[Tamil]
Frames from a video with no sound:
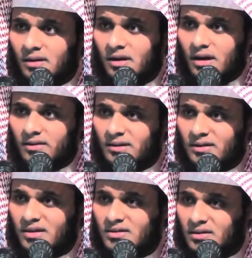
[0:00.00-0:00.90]
هل أنت
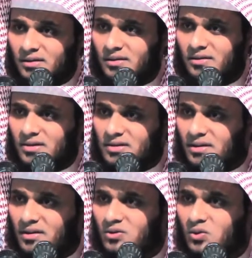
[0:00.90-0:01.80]

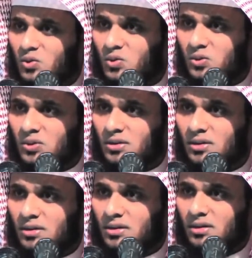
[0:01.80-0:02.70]
تستعد
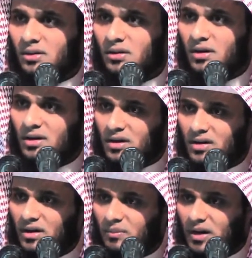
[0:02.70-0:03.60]

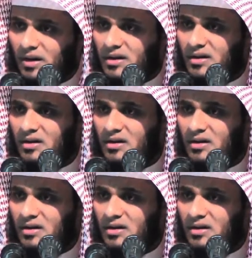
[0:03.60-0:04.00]
للقاء الملك